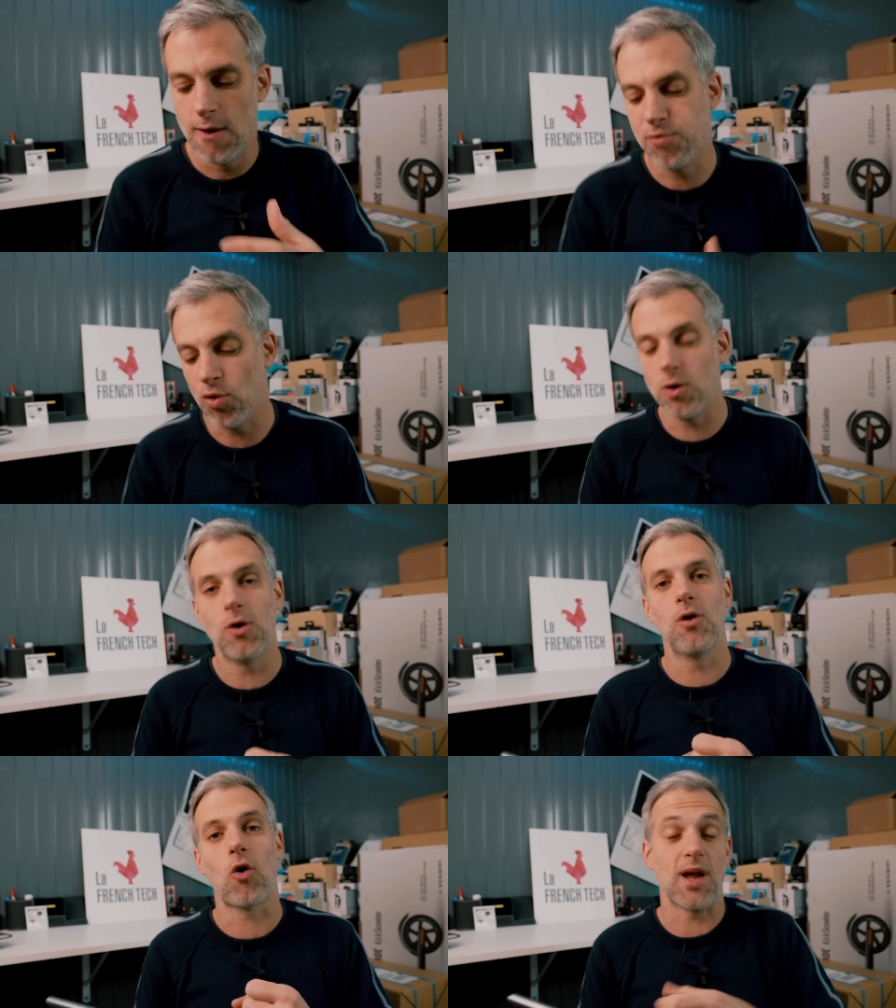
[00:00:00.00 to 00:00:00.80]
pour
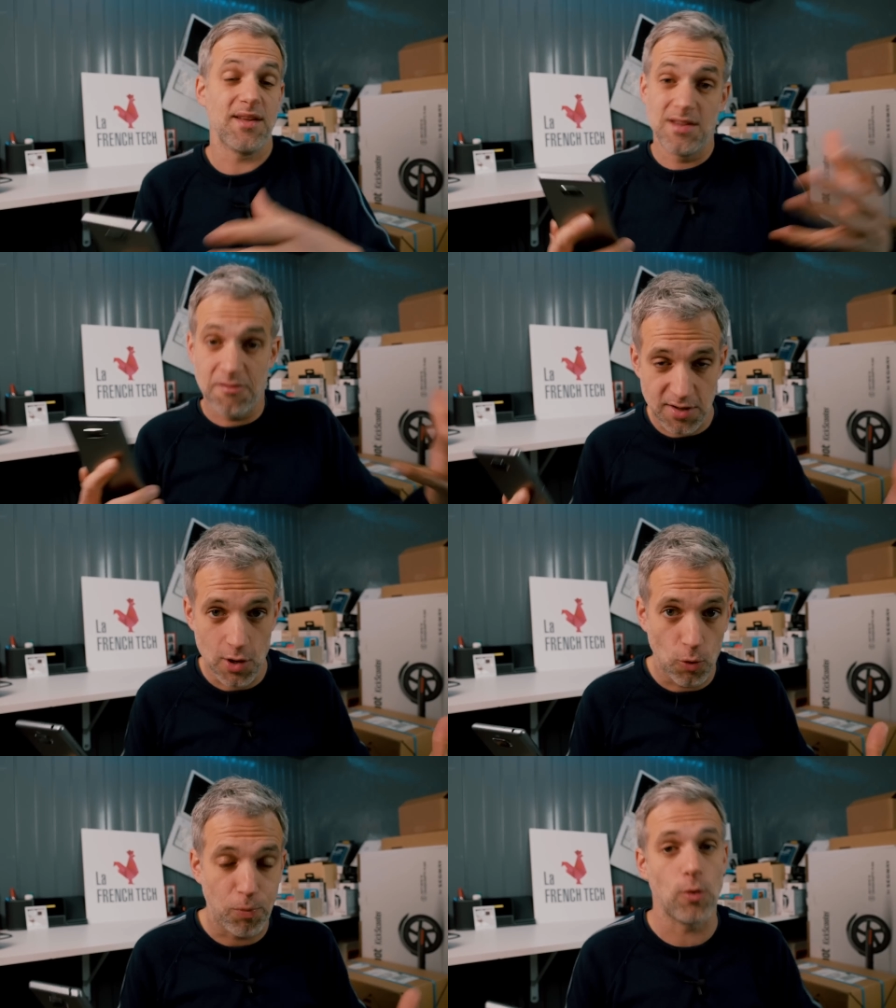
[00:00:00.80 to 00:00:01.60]
euh, regarder des
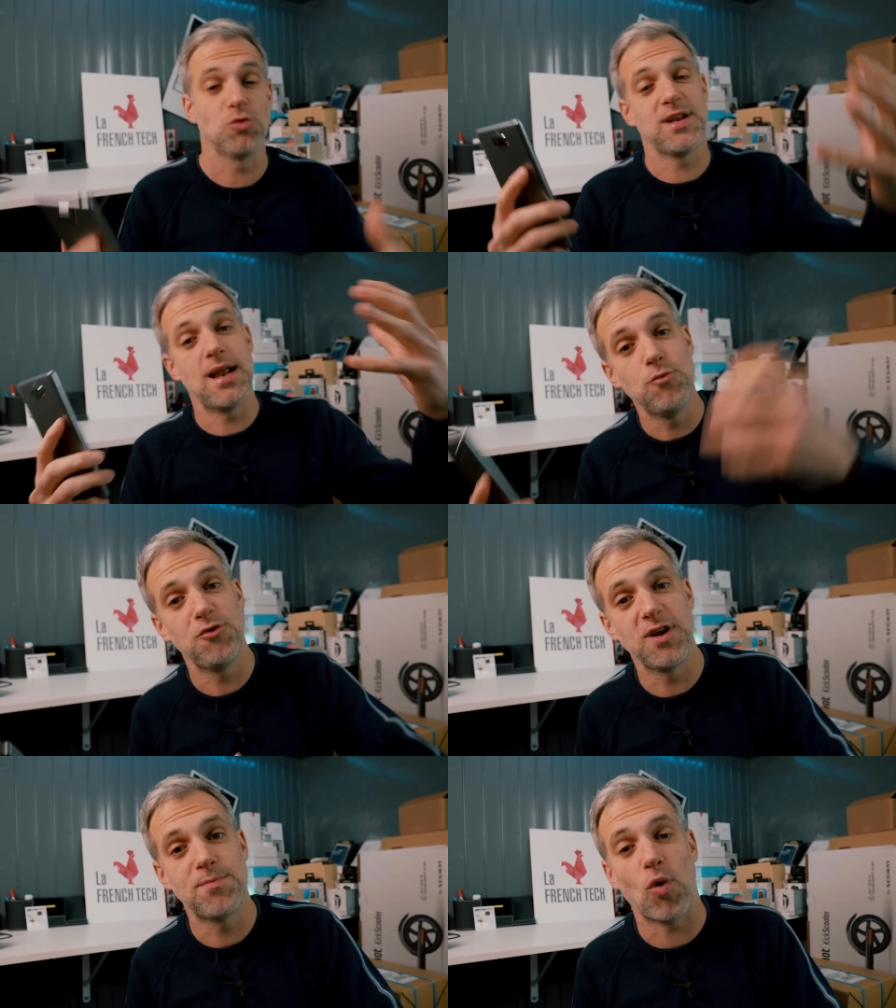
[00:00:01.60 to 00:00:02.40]
vidéos, pour écouter de la
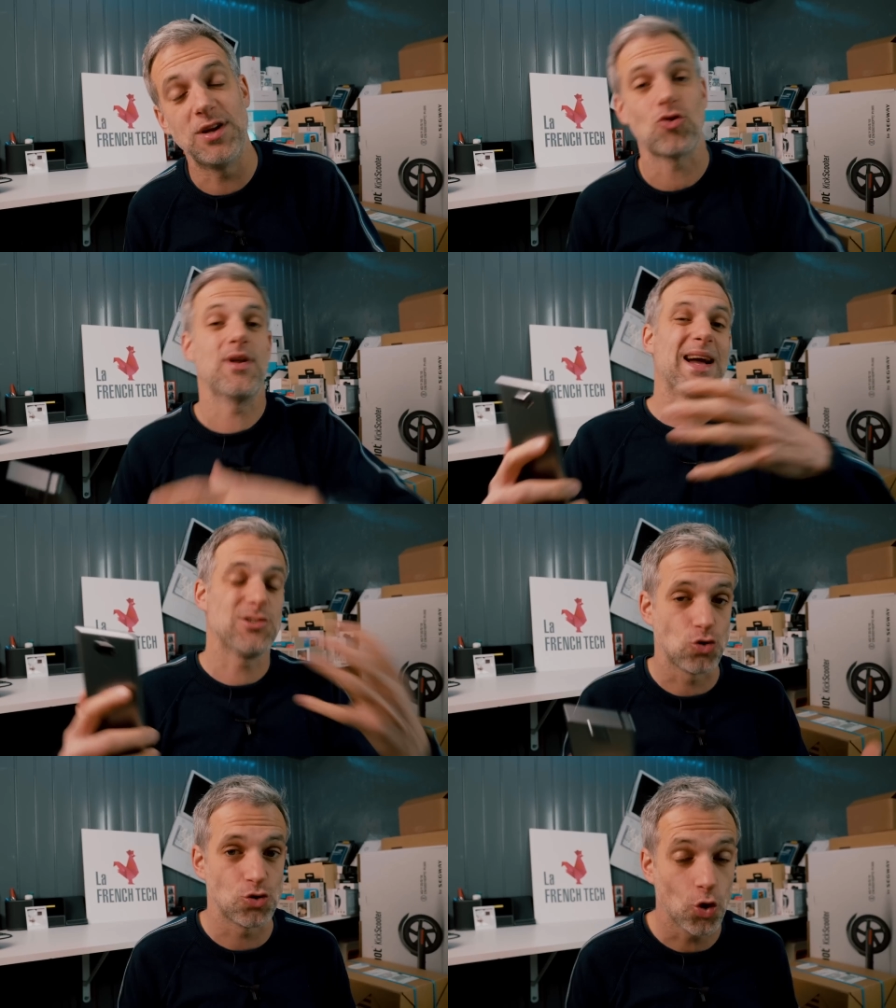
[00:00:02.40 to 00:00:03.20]
musique, pour aller sur les
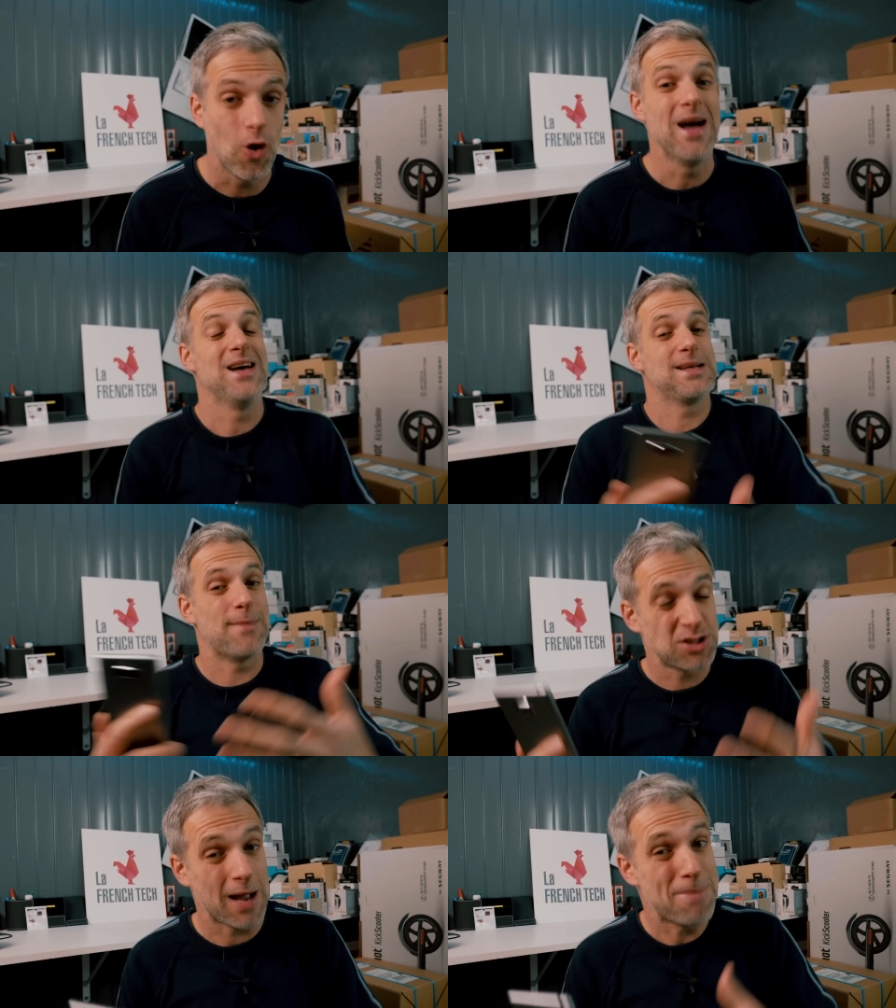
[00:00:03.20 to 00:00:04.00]
réseaux sociaux, ça
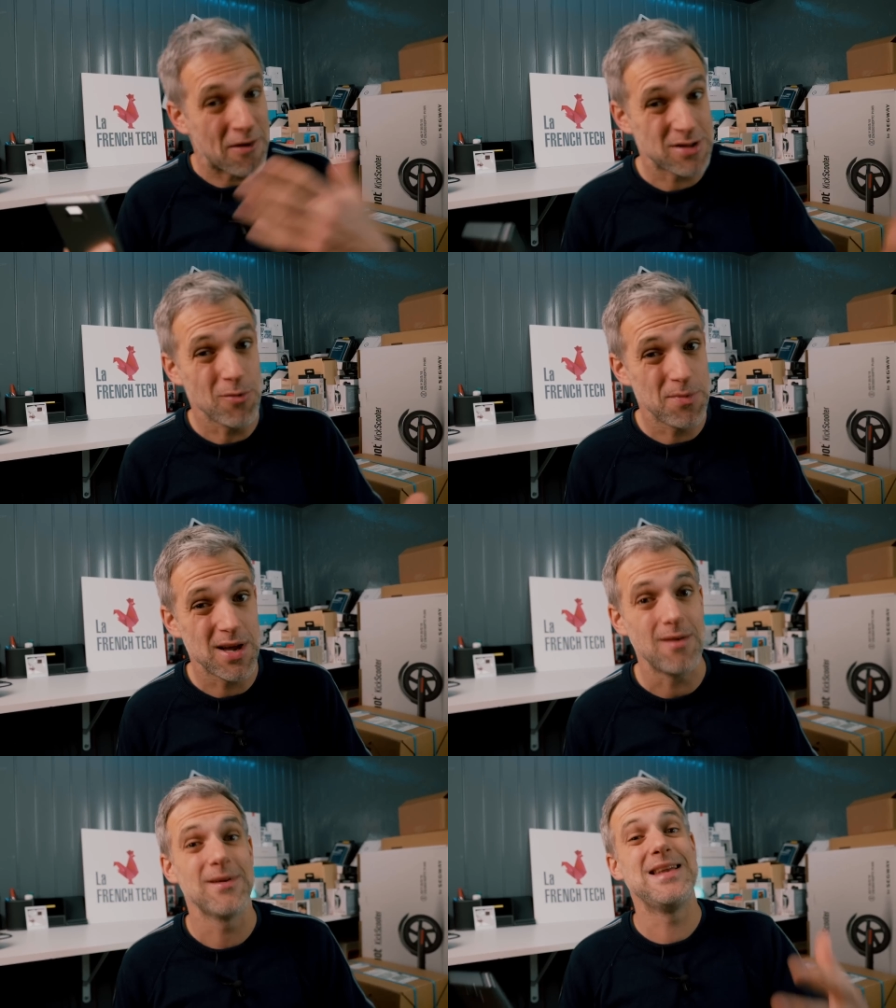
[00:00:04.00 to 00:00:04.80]
marchera parfaitement
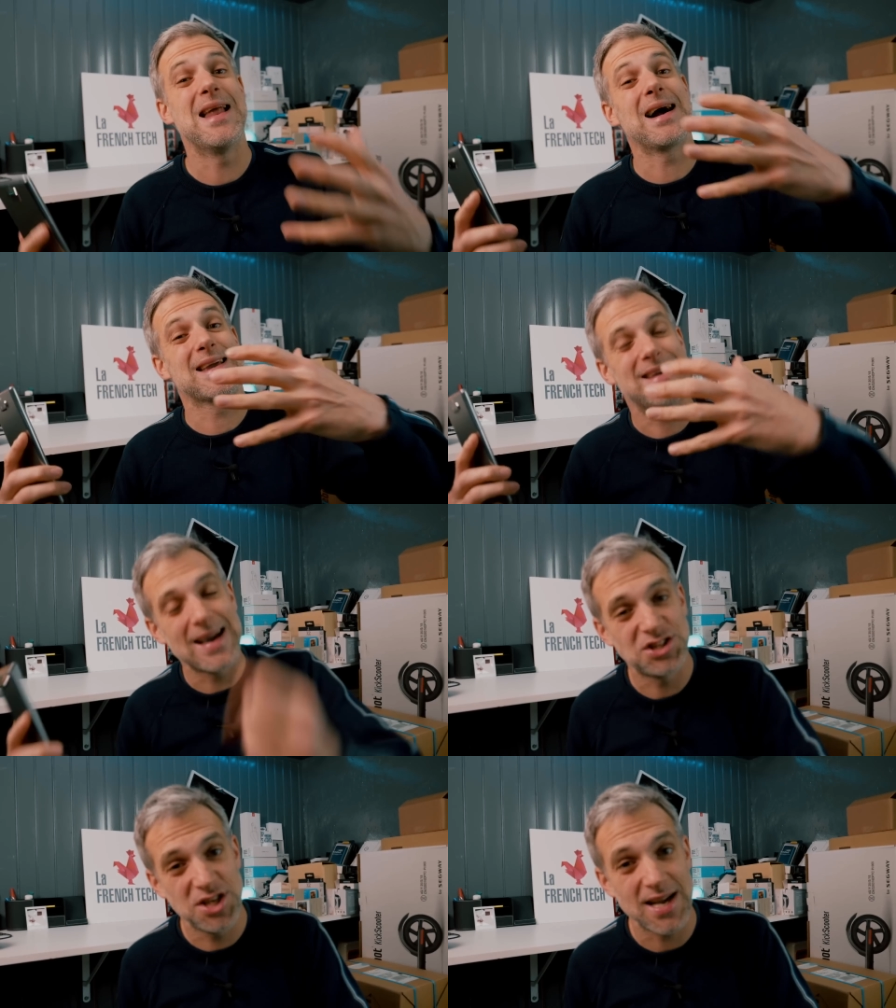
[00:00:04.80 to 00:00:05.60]
bien. Il a
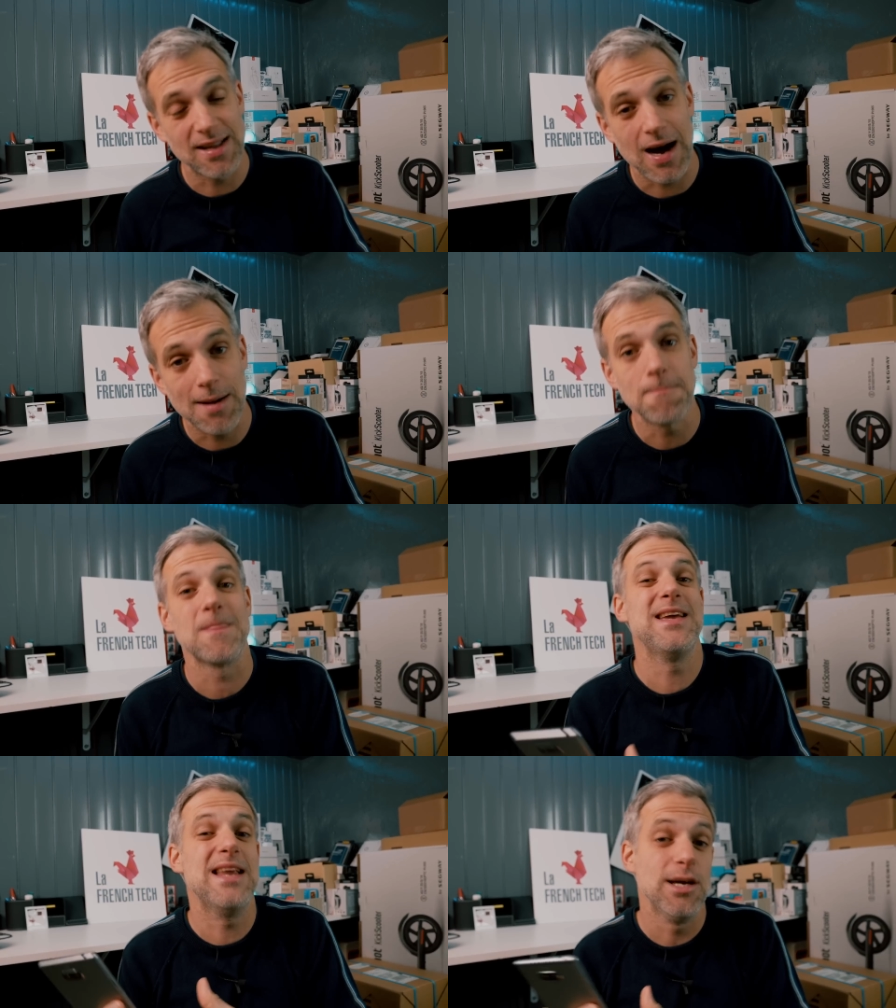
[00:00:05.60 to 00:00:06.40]
4 Go de RAM,
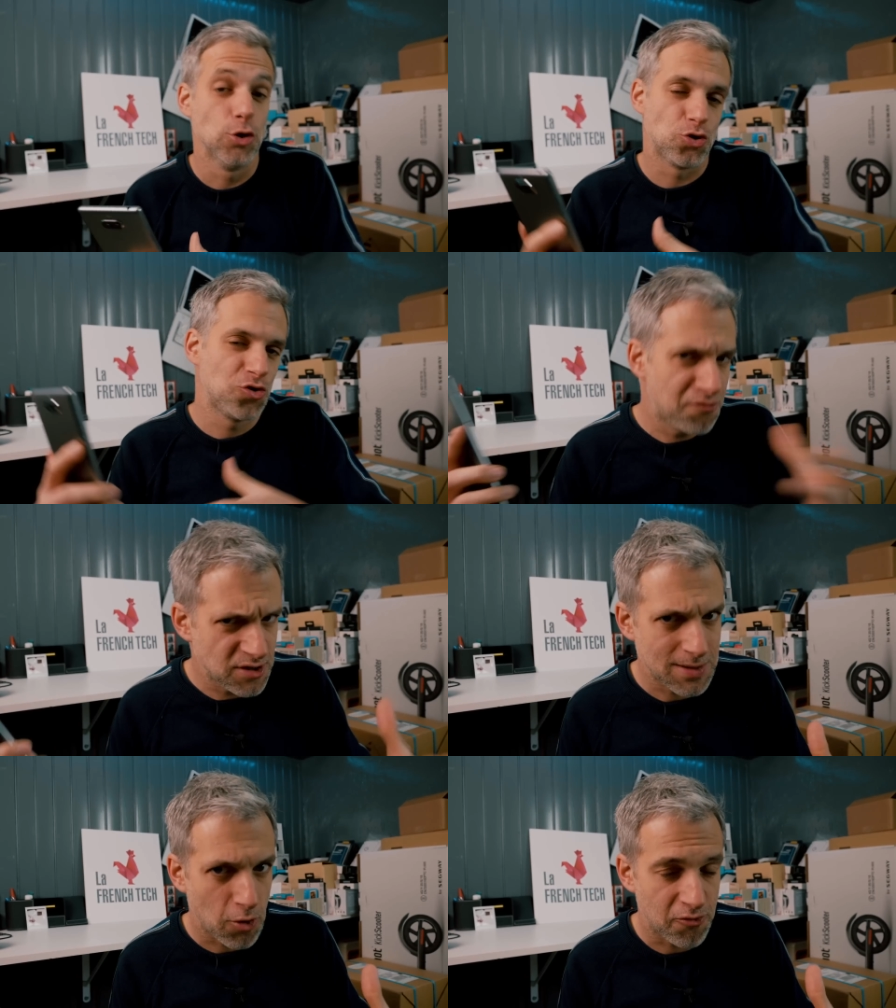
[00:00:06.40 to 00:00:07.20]
il est
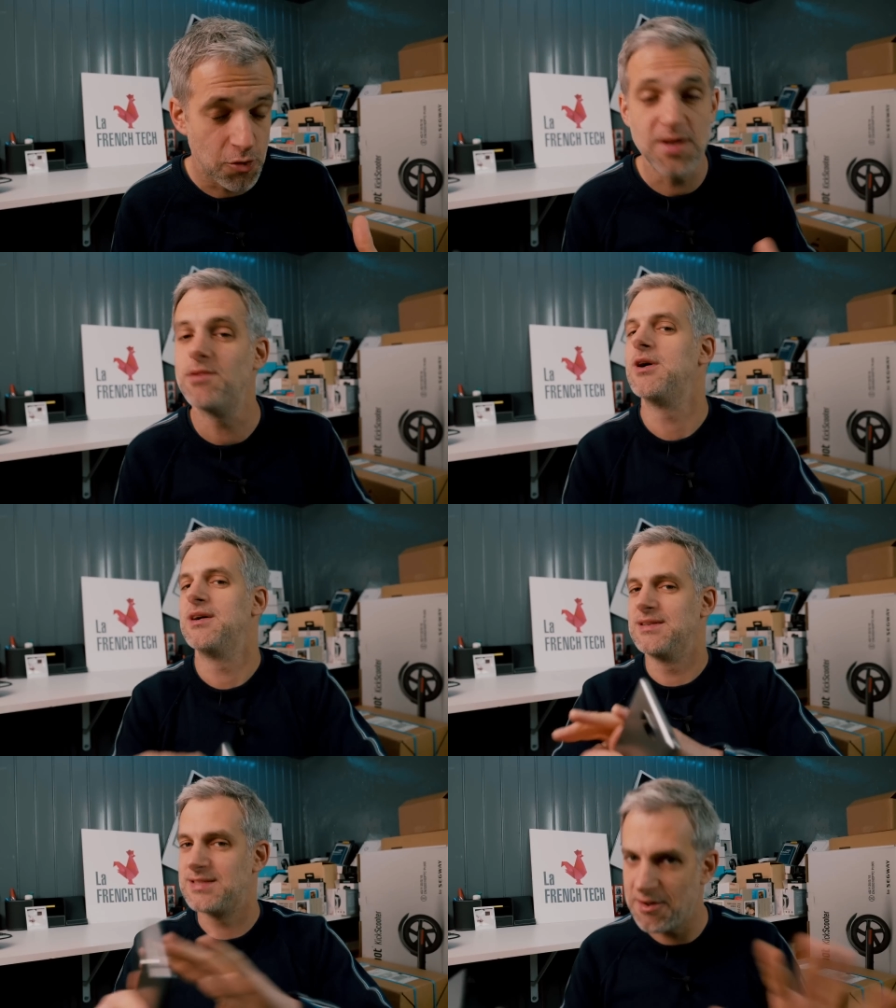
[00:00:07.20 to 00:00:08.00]
suffisamment fluide,
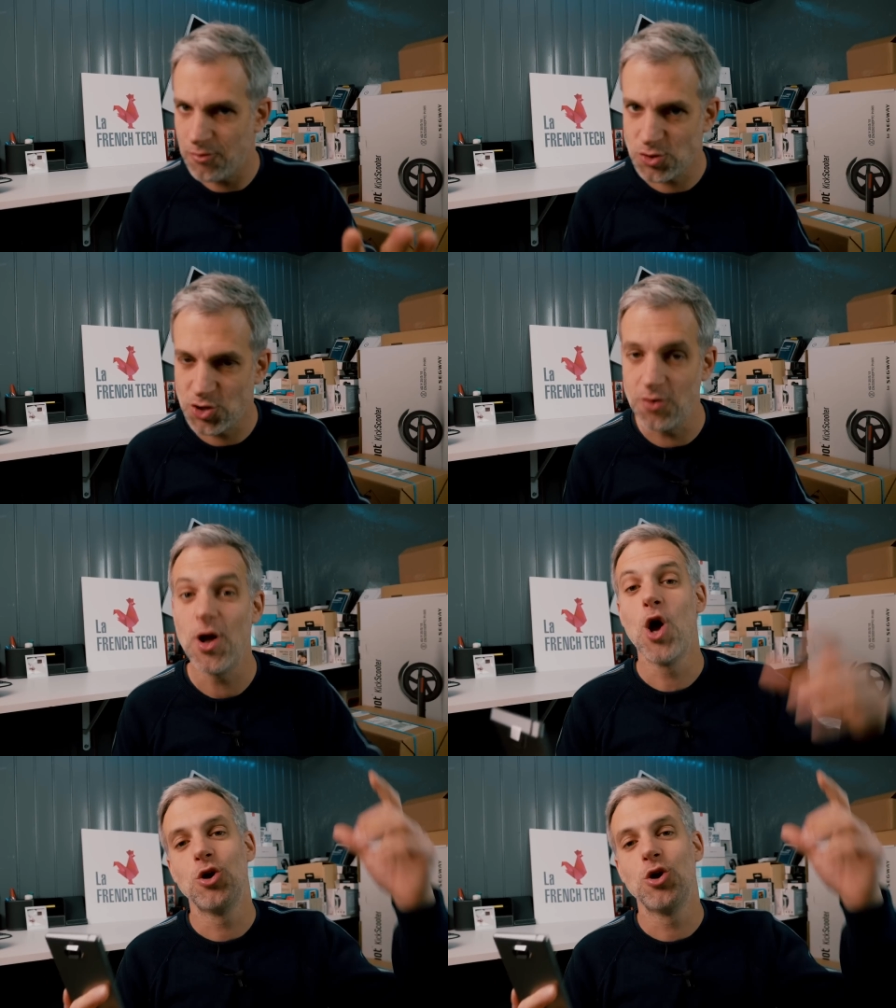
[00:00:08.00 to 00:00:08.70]
ça fonctionne.